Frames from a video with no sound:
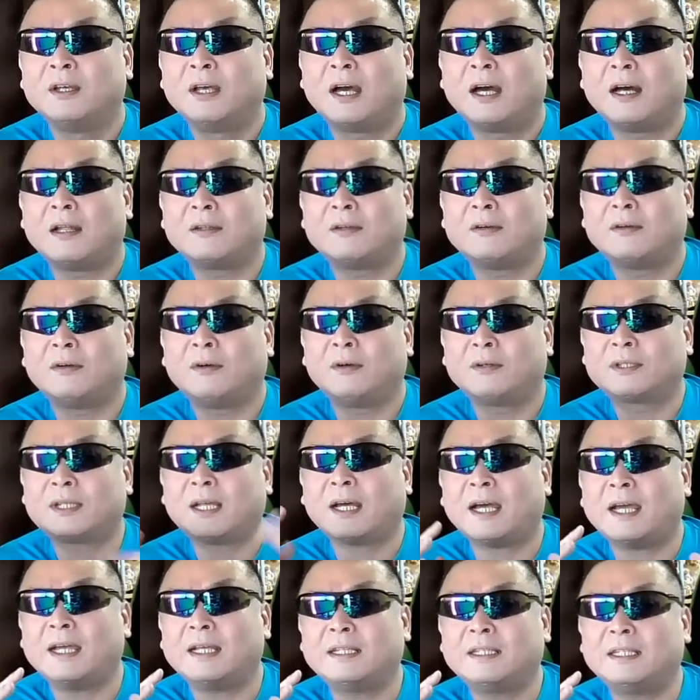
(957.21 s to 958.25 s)
あのお
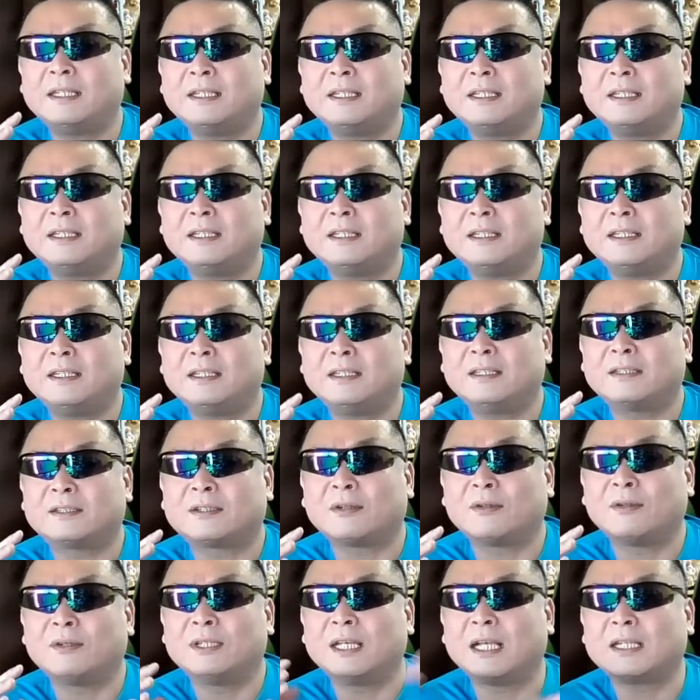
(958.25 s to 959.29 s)
互いにそ
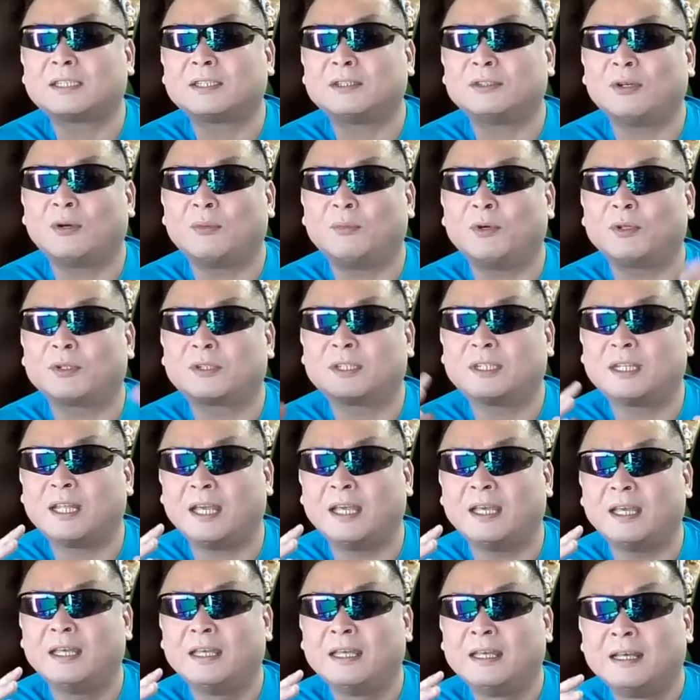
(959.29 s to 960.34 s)
の野心を持っ
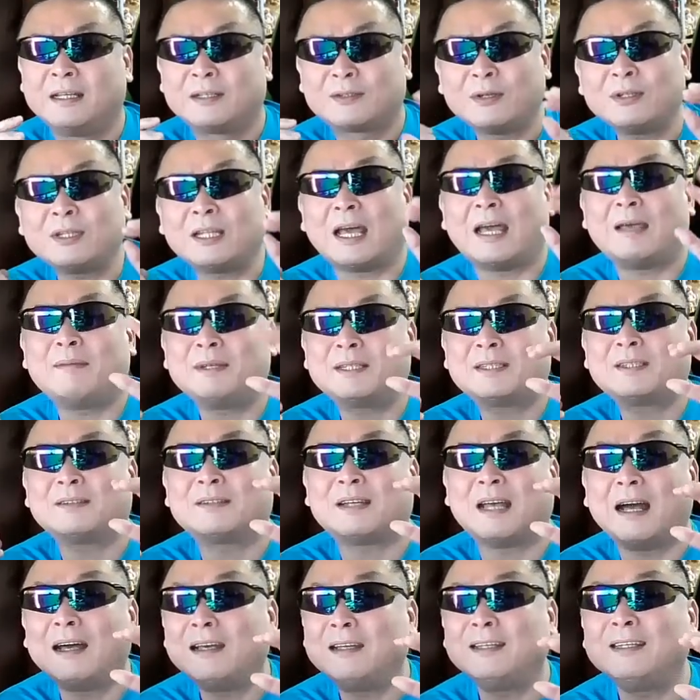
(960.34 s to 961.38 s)
て食ってあいめし
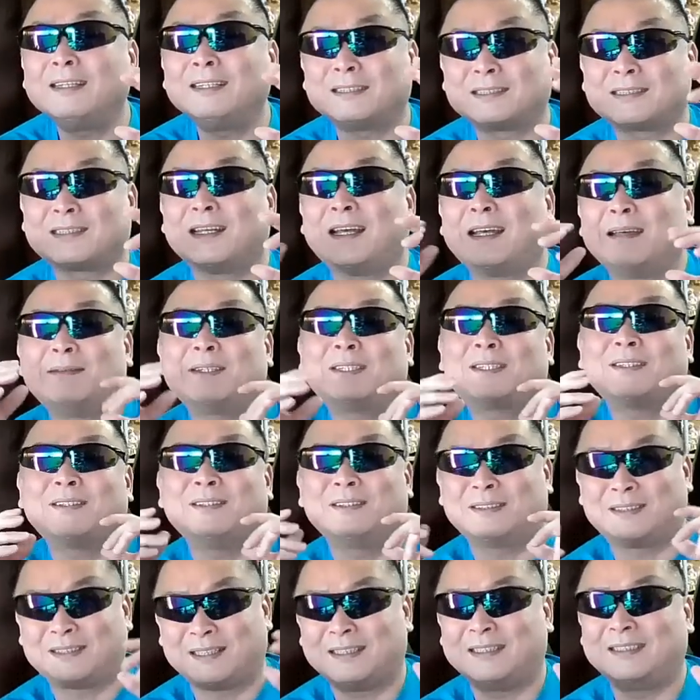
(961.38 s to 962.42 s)
ぐあいいっすよあいめし
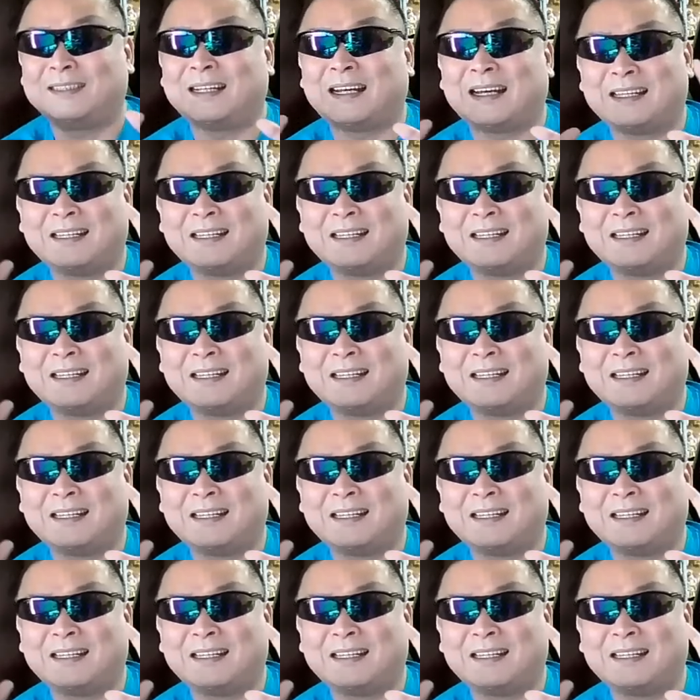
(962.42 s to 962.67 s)
ぐって言いな